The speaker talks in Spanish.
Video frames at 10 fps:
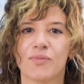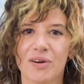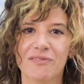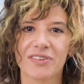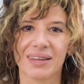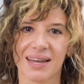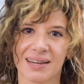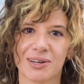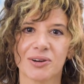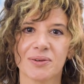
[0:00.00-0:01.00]
Buen fin de
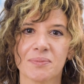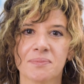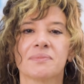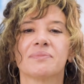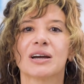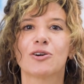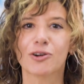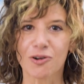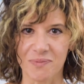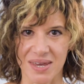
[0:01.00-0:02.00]
año,
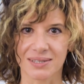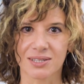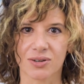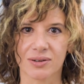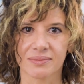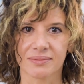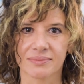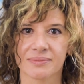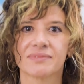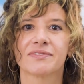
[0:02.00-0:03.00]
mejor comienzo,
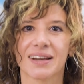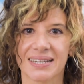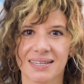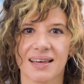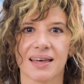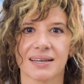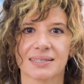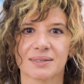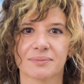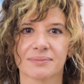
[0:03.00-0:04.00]
felicidades.